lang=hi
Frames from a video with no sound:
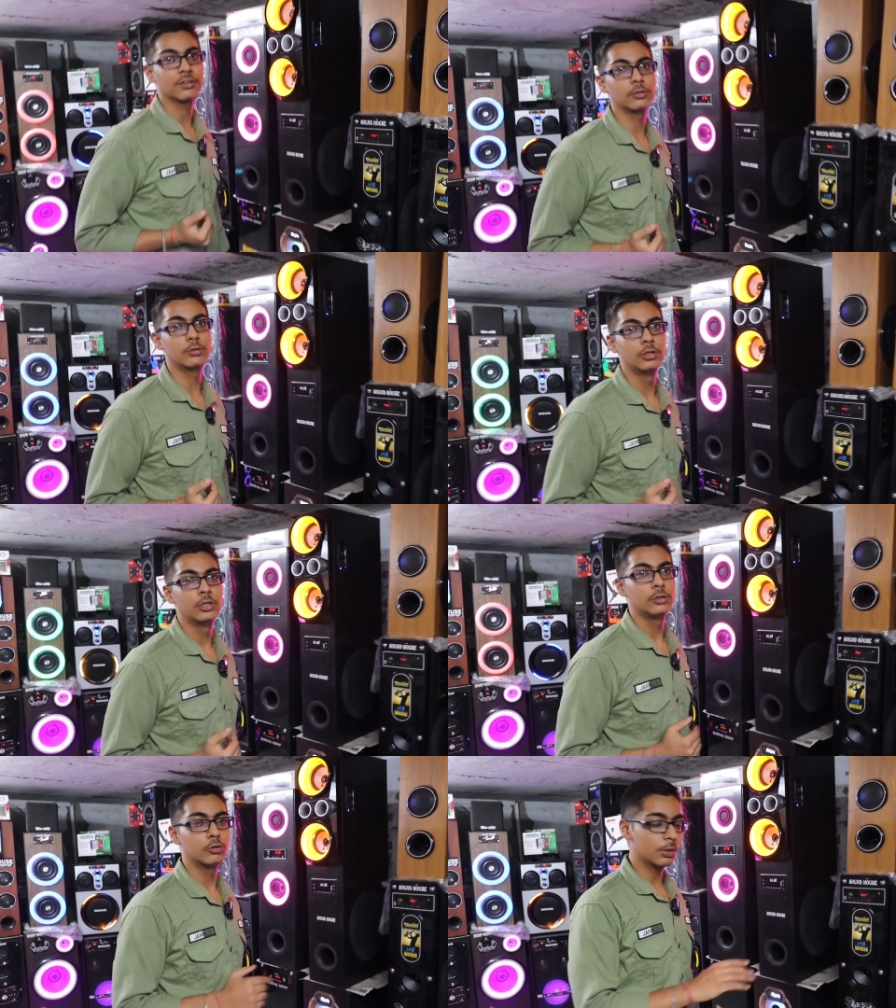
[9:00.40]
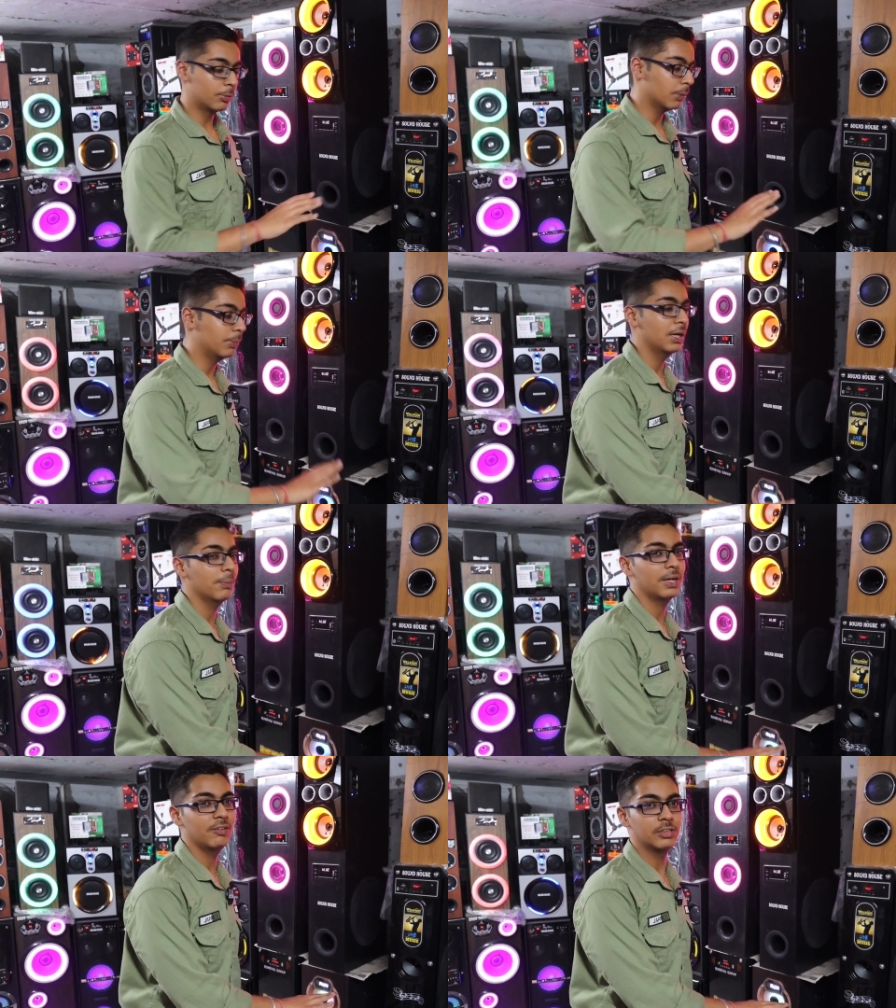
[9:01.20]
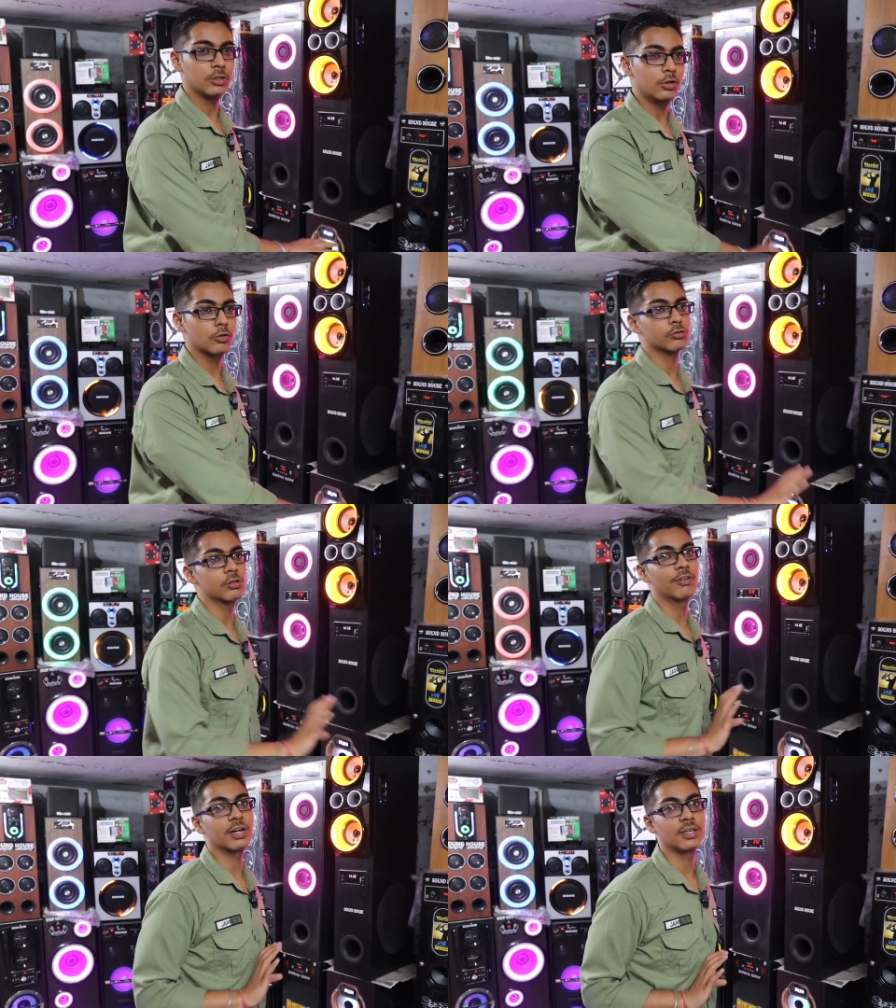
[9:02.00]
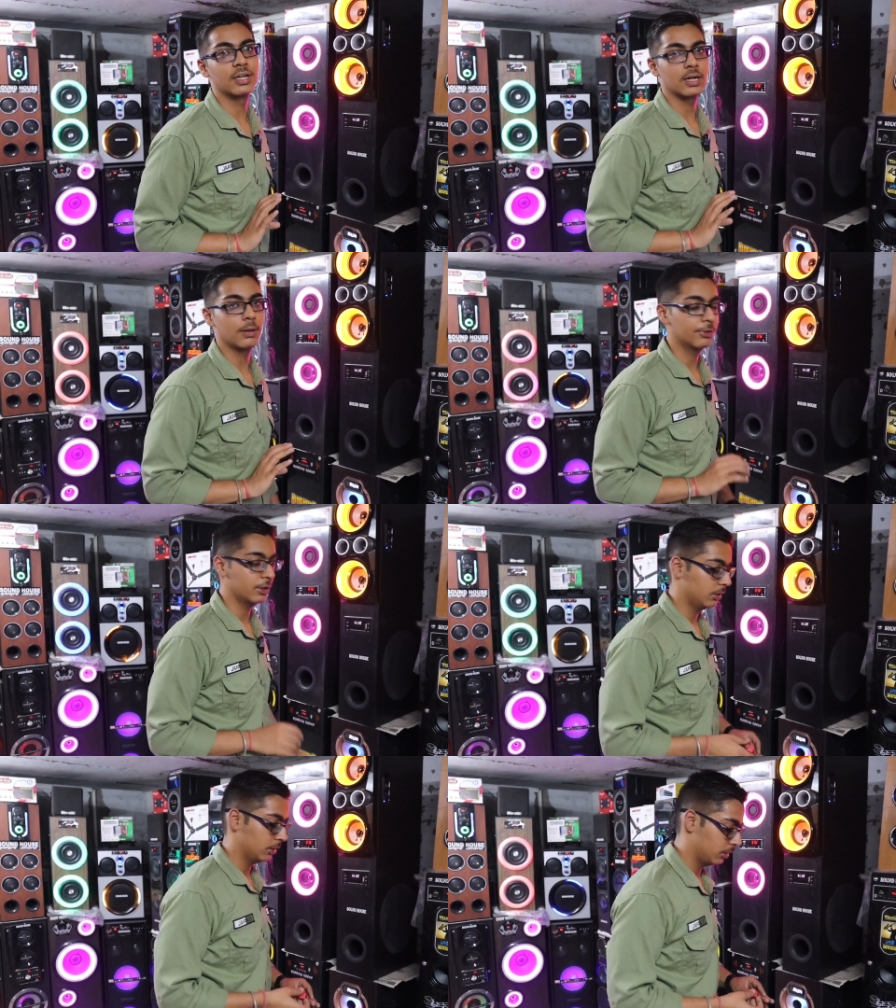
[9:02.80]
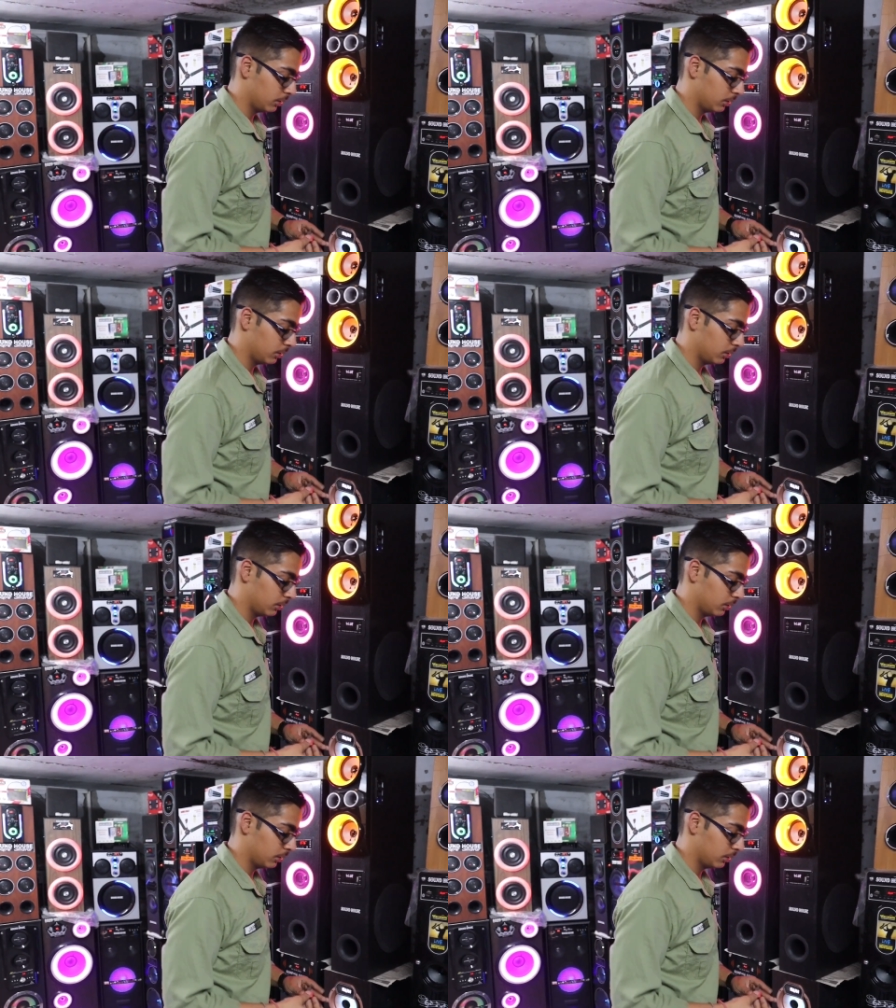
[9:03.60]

लगा सकते हो छोटा मोटा बर्थडे पार्टी फंक्शन हो उसको कवर कर देगा आराम से